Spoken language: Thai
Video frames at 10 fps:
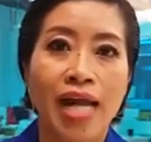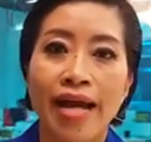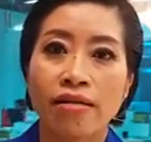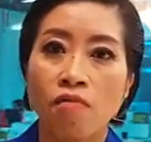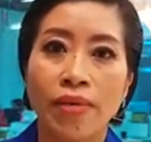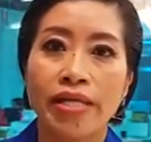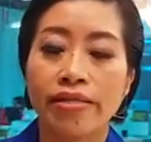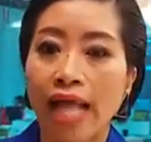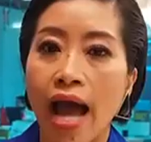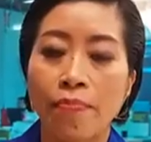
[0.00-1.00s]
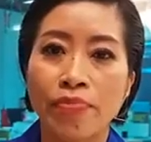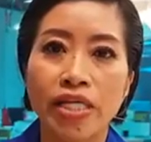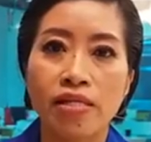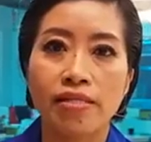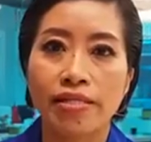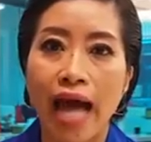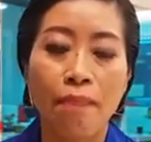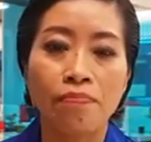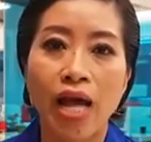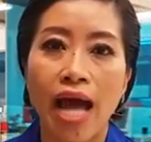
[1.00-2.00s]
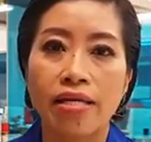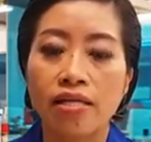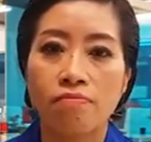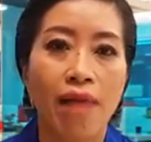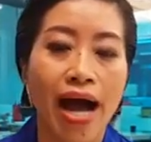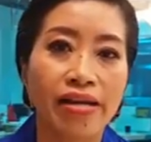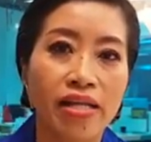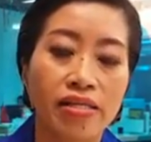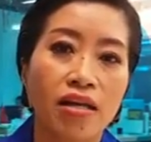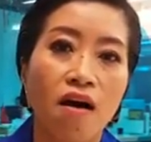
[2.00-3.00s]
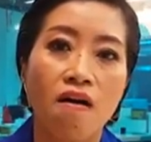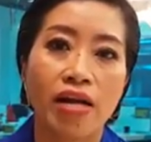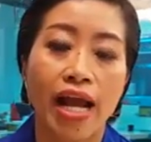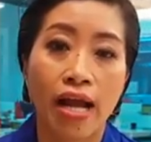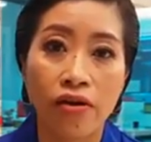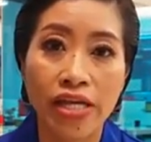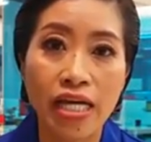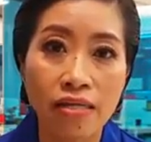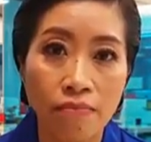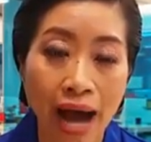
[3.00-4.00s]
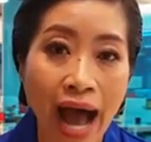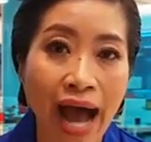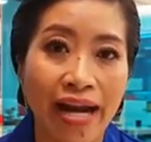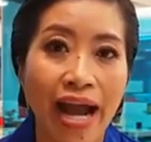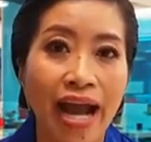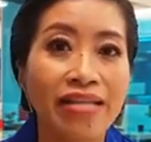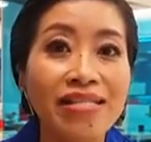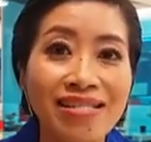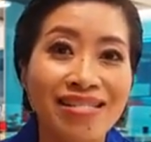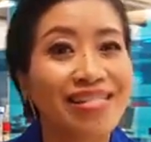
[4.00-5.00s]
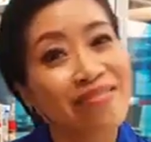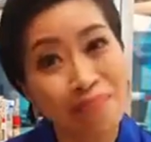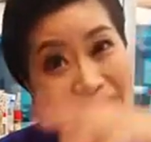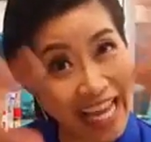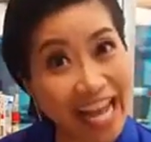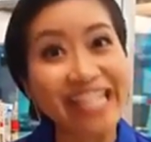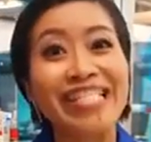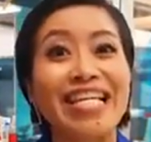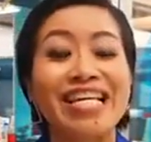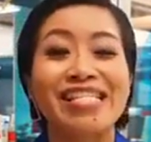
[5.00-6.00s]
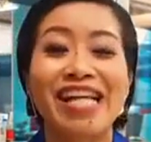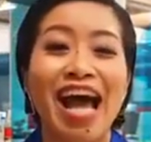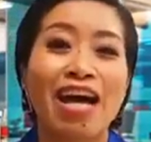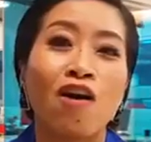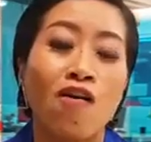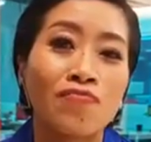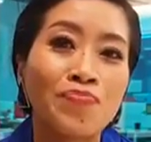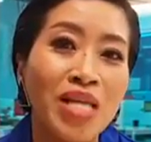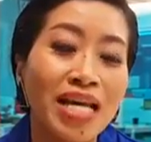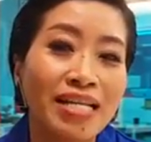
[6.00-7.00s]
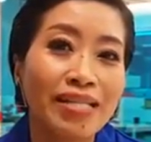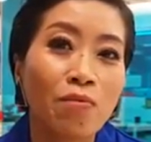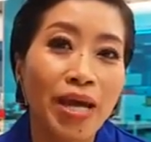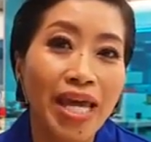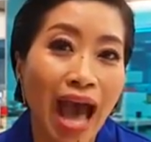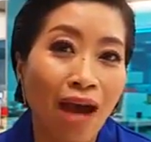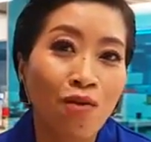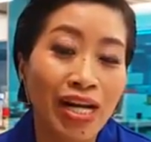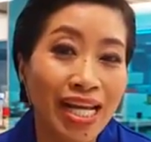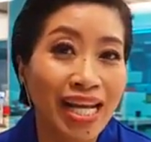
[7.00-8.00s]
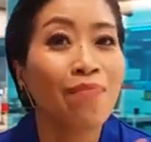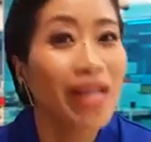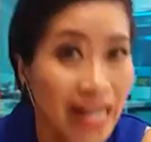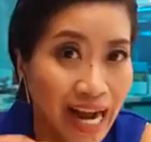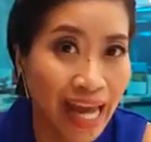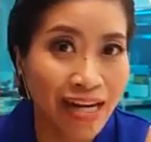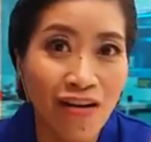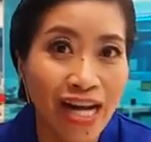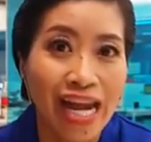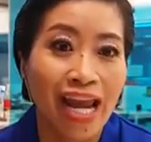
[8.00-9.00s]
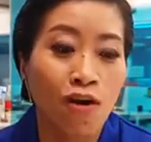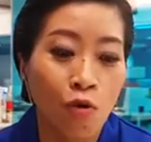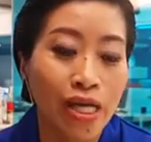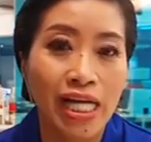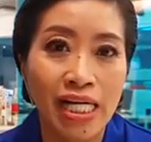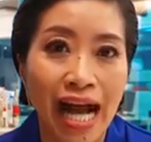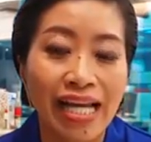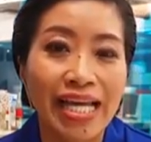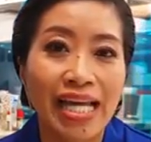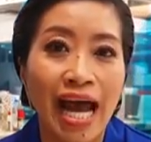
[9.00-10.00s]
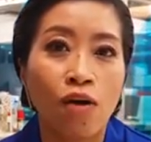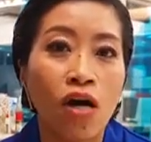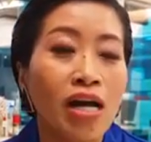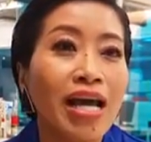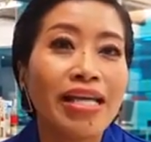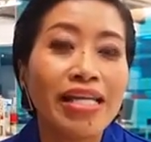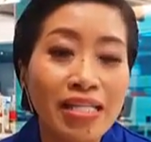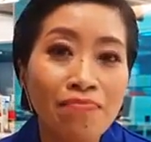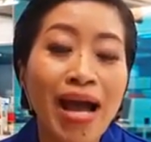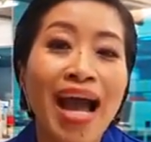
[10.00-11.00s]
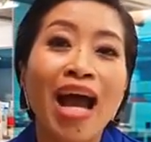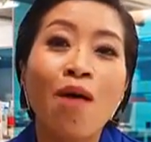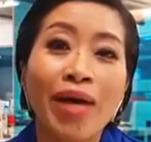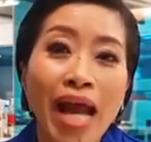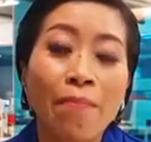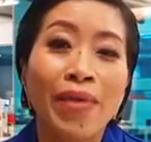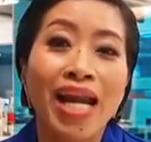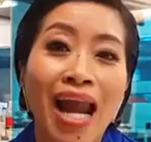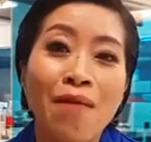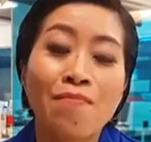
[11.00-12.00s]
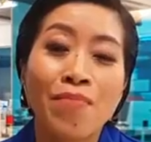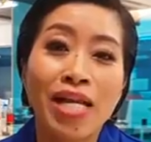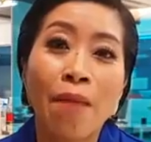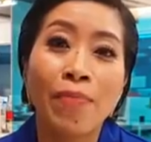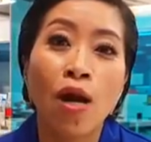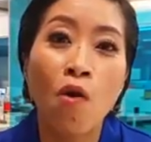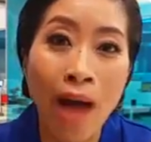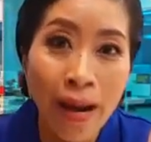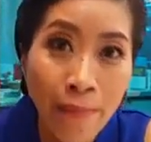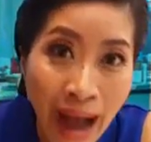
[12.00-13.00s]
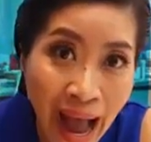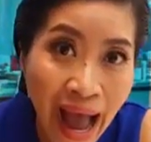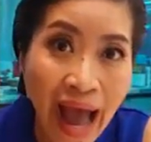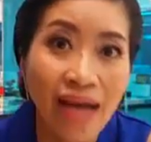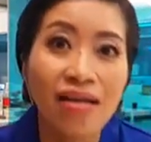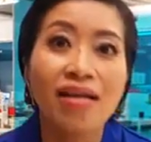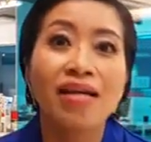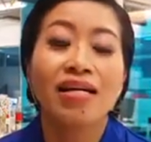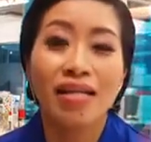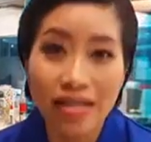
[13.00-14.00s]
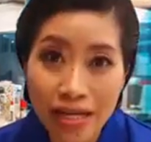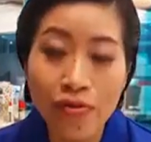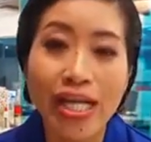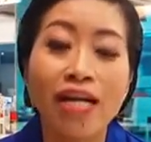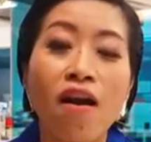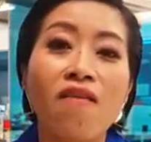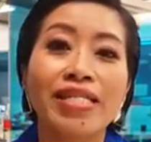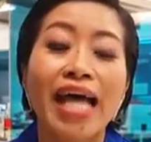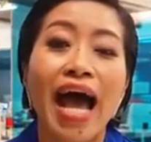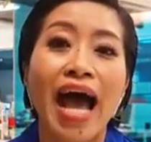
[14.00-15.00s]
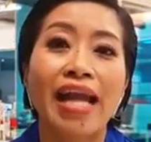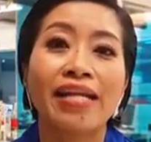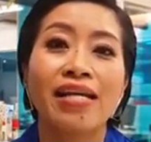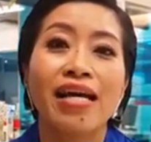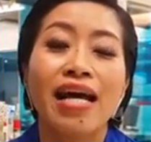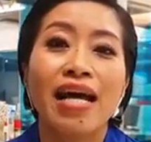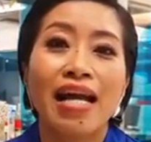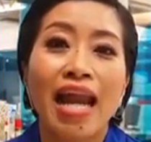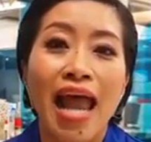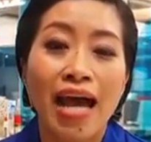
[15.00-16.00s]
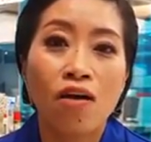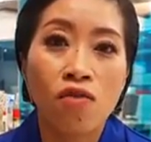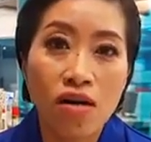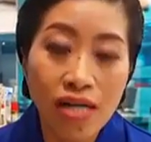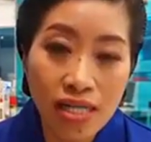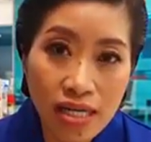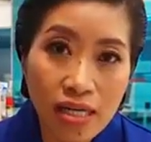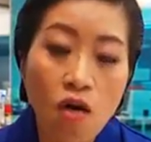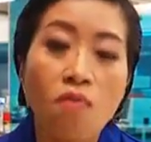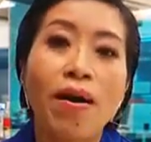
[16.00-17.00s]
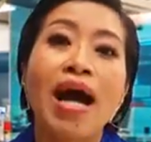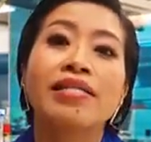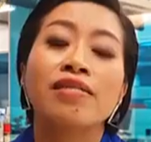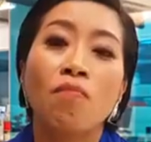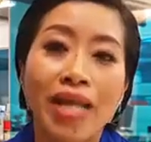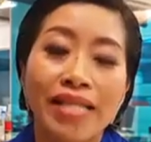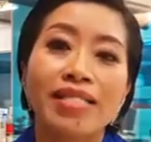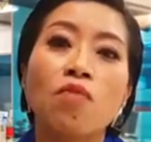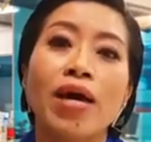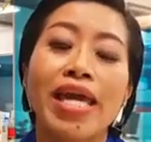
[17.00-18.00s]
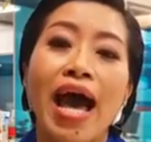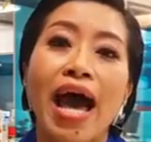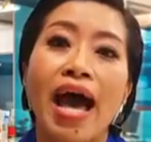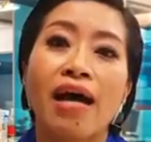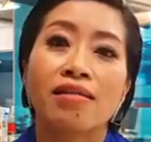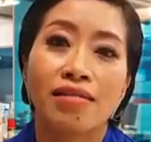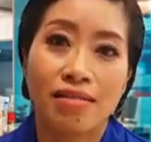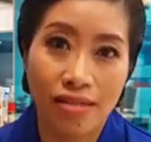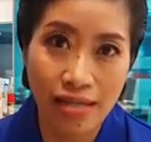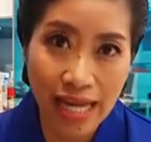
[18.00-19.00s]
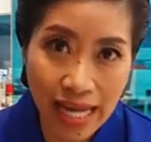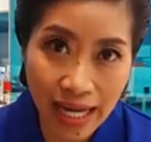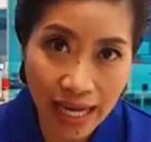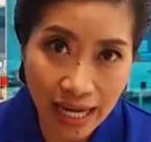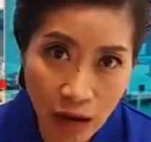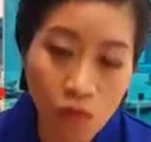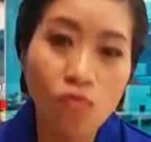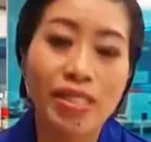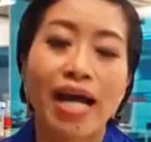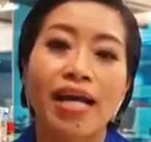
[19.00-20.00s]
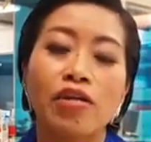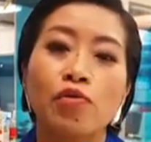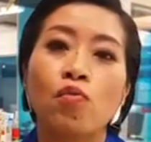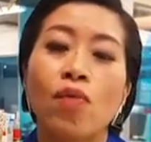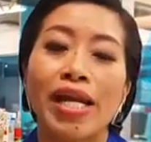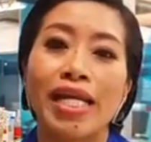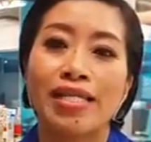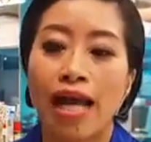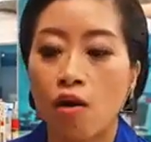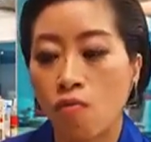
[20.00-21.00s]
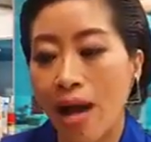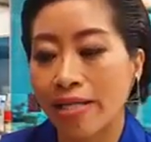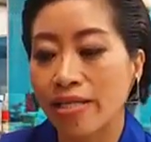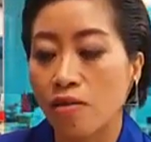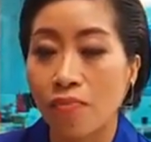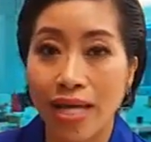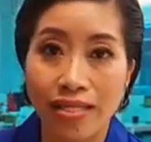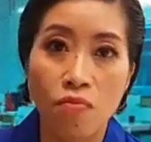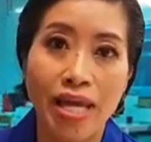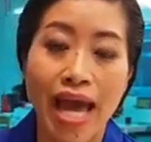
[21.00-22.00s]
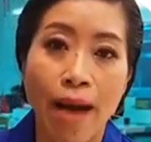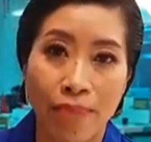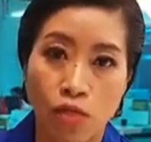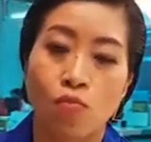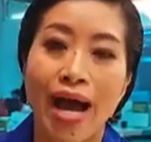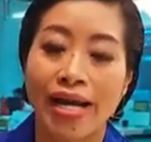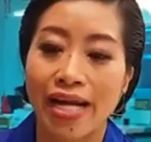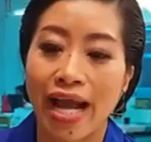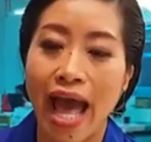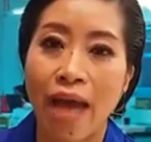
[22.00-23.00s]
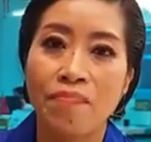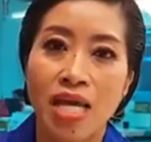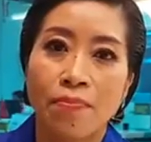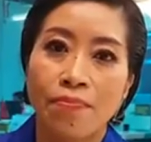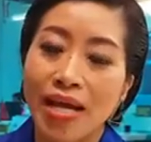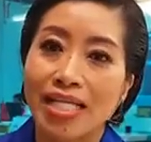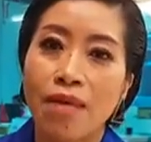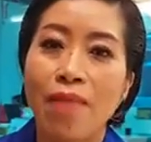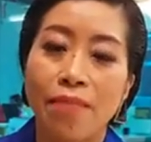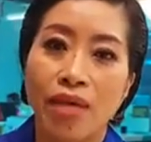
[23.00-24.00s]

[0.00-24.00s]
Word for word: รัฐต้องไปตามยึดทรัพย์ค่ะยึดบ้านยึดช่องนะคะ ก็ยึดบ้านนะคะ ยึดเป็นเก่งจีนค่ะของเจ้าพญาคนนี้อันนี้เป็นเกรดเนาะไหนๆเราคุยกันเรื่องอ้างยี่แล้วยึดมาแล้วเอามาทำอะไรเป็นทำเป็นโรงพยาบาลบ้า คืออยู่ที่คลองสารแล้วก็คือโรงพยาบาลสมเด็จเจ้าพญาที่เรารู้จักกันอยู่ทุกวันนี้ แต่โรงพยาบาลสมเด็จเจ้าพยาปัจจุบันนะคะ ไม่ใช่